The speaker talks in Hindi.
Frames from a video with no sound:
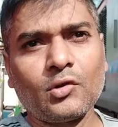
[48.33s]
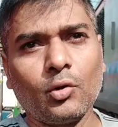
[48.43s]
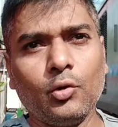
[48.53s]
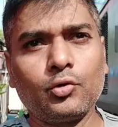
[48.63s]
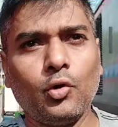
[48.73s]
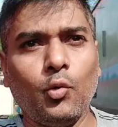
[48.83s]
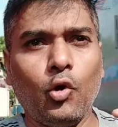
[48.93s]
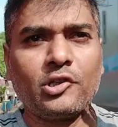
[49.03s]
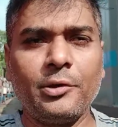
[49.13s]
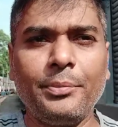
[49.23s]
तो उसको
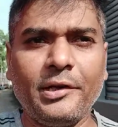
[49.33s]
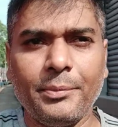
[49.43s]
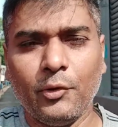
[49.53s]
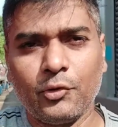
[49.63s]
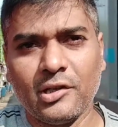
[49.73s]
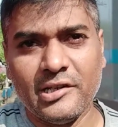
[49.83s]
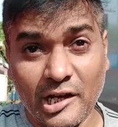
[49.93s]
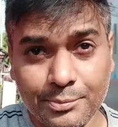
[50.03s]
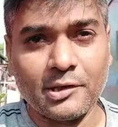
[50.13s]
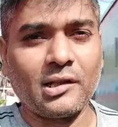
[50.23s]
वॉशिंग पिट में उसकी
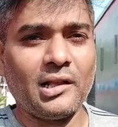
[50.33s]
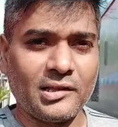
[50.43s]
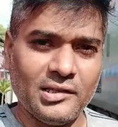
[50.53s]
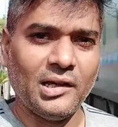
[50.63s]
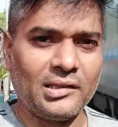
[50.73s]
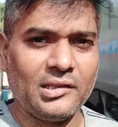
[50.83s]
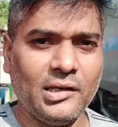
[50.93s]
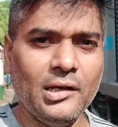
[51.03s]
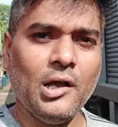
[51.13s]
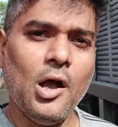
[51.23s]
जांच पड़ताल की जाती
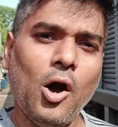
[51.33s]
है